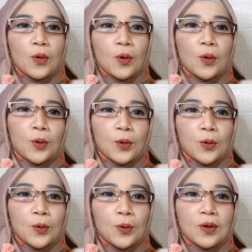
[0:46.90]

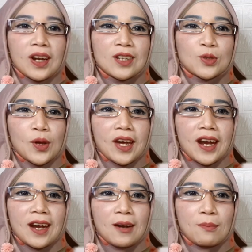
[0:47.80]
Oh, gila cuy,
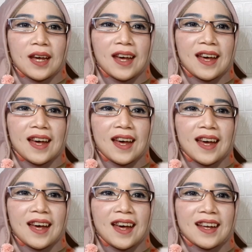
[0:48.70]
keren
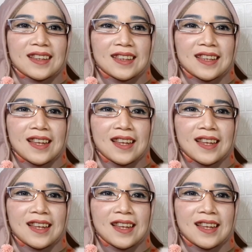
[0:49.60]
banget.